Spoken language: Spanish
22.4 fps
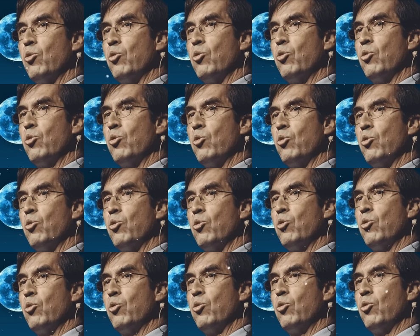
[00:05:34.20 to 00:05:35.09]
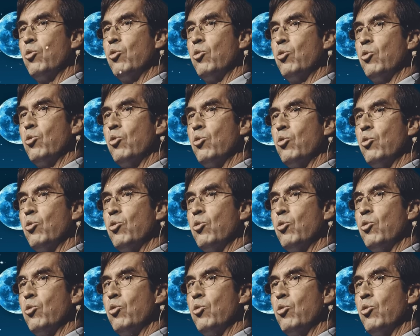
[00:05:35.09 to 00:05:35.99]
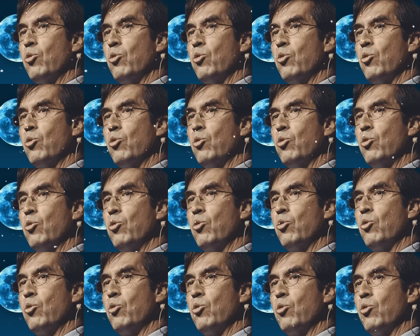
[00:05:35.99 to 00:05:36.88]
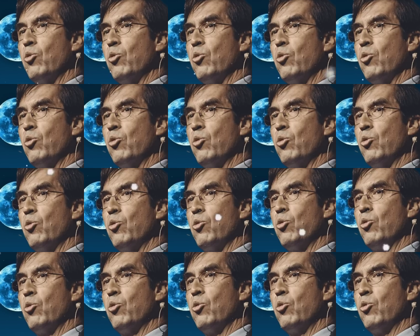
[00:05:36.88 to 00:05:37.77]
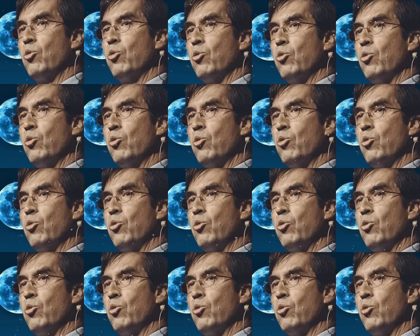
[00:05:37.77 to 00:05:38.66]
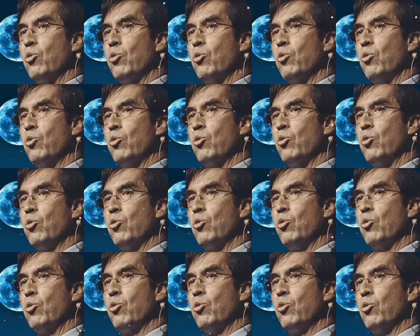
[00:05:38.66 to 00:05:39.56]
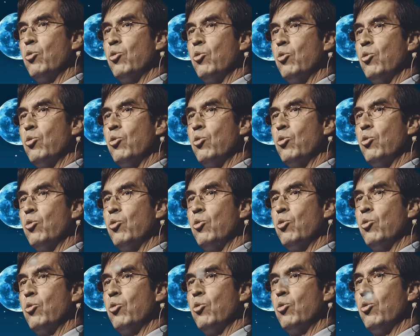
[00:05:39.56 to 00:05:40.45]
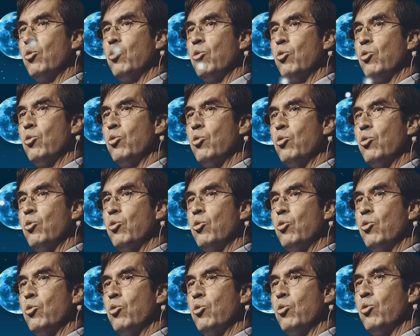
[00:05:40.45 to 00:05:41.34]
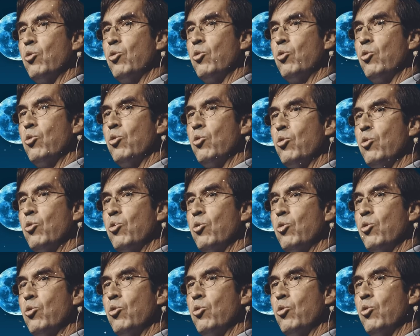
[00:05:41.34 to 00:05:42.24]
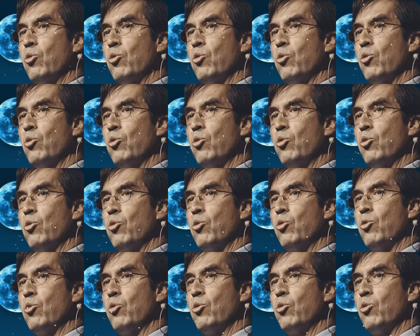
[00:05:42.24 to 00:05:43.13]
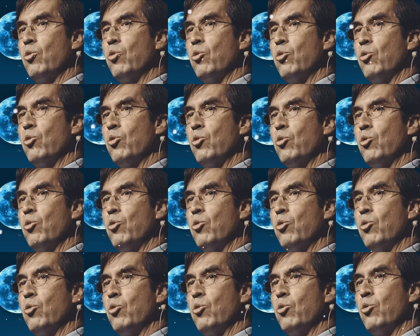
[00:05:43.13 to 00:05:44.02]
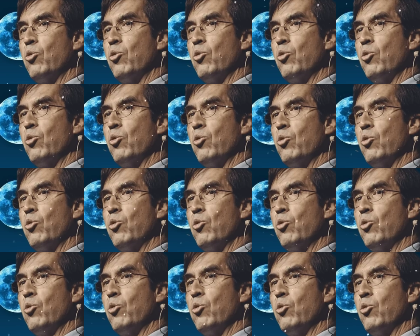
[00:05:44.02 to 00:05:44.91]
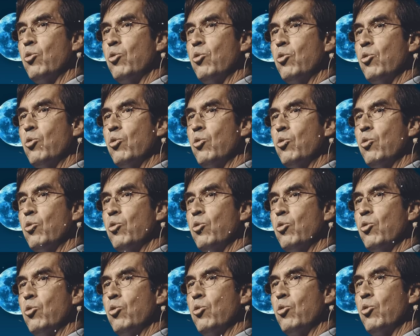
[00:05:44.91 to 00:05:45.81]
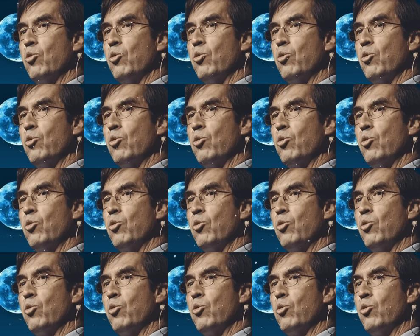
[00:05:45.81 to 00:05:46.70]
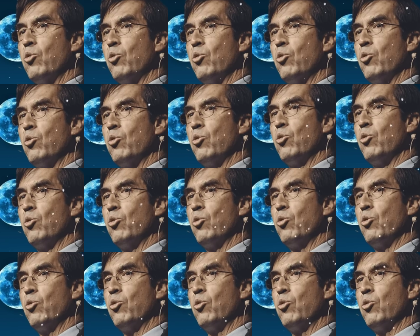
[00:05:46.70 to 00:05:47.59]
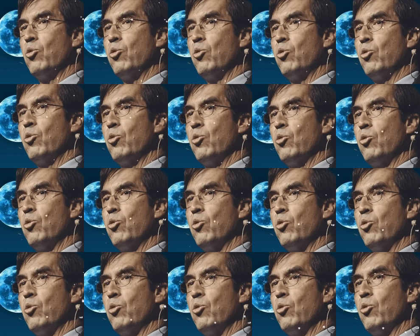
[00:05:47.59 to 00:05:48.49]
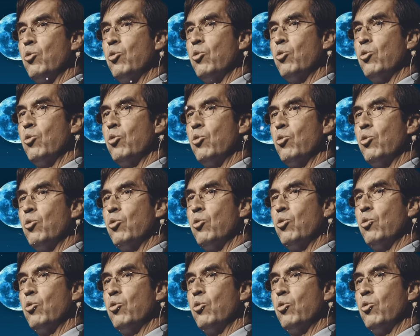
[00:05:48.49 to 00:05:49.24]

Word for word: hay personas que no se quedan en la salud física, en la mejora de la creatividad, en la mejora de la productividad, sino que además quieren avanzar más quieren conocerse más, quieren saber lo que hay dentro. Entonces es lo que se llama el Vipassana, que es,